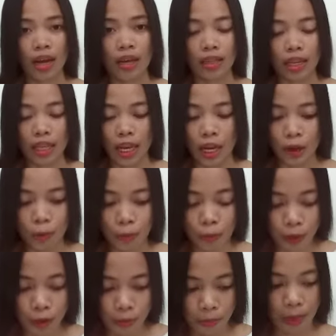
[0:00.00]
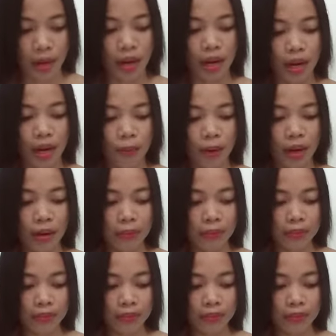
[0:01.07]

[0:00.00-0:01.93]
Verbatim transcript: Then ano po yung pangalawa?